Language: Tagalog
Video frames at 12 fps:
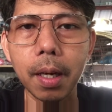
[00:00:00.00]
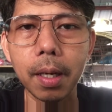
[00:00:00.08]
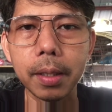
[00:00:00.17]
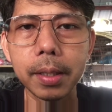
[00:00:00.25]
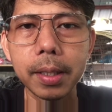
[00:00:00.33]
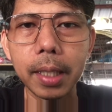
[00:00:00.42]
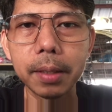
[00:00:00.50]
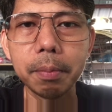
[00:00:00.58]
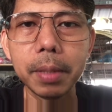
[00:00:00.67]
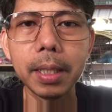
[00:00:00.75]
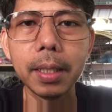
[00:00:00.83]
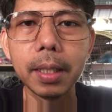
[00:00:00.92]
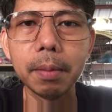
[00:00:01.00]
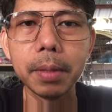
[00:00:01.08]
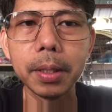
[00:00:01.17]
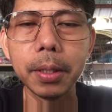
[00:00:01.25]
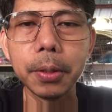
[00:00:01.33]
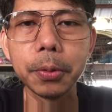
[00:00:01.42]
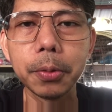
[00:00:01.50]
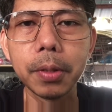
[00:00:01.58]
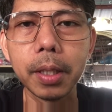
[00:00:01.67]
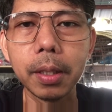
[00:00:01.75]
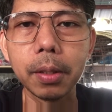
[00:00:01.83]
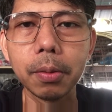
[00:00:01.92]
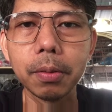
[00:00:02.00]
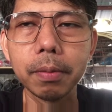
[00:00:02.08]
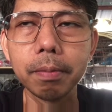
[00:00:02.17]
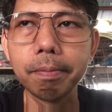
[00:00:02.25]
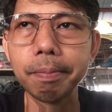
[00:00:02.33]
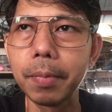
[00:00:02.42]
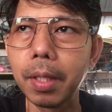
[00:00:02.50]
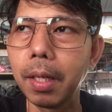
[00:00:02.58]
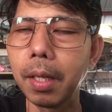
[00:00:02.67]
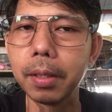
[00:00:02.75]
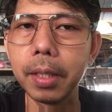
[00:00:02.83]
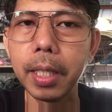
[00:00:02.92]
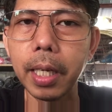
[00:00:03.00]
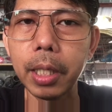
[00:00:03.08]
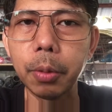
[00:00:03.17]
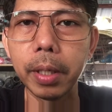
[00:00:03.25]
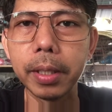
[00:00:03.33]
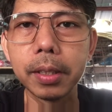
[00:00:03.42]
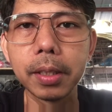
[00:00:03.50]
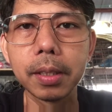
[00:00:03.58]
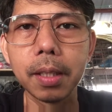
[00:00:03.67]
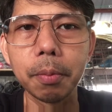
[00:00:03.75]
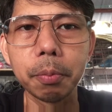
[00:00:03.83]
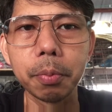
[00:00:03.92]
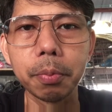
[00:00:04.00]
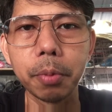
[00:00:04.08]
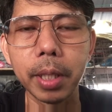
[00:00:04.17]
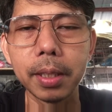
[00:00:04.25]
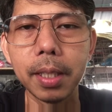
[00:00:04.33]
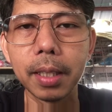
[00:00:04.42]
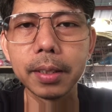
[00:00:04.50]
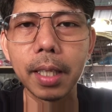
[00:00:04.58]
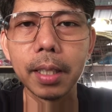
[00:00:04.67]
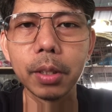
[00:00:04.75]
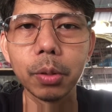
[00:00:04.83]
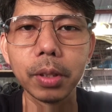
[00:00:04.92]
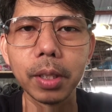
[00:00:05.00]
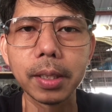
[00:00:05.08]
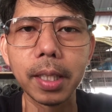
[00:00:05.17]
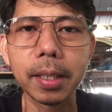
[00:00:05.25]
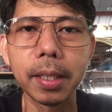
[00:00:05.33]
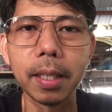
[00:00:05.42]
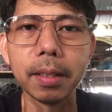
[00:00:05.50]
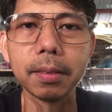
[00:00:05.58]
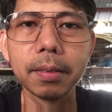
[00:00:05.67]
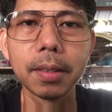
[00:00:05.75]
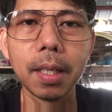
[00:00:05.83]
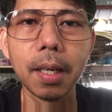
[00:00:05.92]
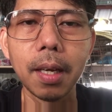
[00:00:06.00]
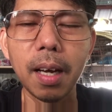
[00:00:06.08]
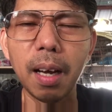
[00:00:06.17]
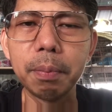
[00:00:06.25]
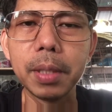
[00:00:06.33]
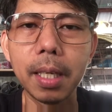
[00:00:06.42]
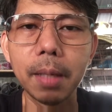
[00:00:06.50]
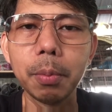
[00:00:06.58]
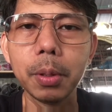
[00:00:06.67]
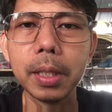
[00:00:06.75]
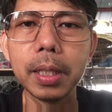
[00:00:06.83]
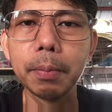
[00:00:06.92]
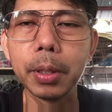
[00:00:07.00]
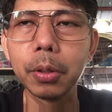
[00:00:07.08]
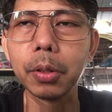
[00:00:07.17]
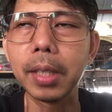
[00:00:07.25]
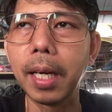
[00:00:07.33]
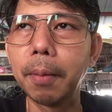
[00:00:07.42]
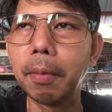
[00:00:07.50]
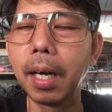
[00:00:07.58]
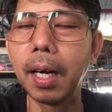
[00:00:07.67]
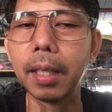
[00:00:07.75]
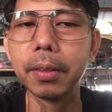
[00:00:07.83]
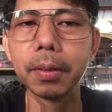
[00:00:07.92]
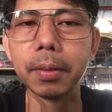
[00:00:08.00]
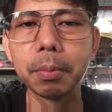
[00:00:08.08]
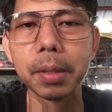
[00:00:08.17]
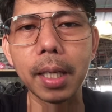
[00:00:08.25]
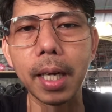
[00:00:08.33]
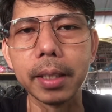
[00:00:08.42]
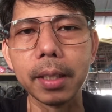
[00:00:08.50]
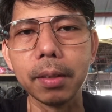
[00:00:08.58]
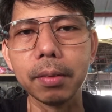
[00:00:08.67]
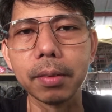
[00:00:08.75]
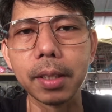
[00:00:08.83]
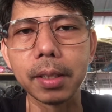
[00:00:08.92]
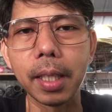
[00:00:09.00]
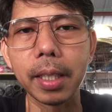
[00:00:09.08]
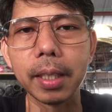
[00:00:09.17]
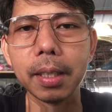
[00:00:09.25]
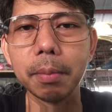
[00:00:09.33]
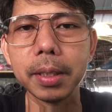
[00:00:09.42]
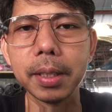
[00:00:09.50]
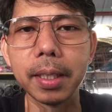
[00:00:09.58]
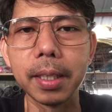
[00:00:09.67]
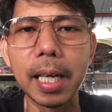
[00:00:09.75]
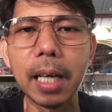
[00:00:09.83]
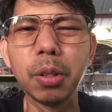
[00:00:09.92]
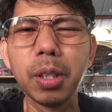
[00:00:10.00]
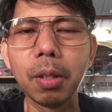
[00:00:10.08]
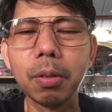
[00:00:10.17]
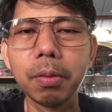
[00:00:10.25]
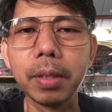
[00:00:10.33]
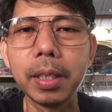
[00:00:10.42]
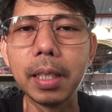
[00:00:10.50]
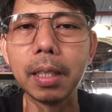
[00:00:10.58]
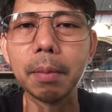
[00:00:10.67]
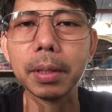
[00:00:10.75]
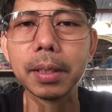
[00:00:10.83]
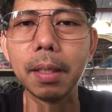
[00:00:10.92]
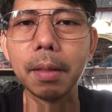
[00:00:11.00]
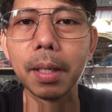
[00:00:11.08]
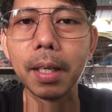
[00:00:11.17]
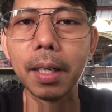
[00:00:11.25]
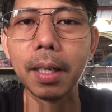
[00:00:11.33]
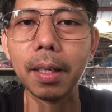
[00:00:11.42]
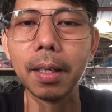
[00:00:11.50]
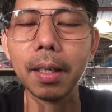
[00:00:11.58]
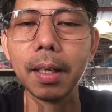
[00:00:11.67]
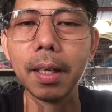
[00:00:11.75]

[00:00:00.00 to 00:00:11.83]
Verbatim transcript: uh, not meaning naman na yung ganitong DIYs pwede lang sa ganitong sasakyan. Applicable din naman to sa mga ano, kahit anong sasakyan naman yan. Lalo na kung hindi naman sila mga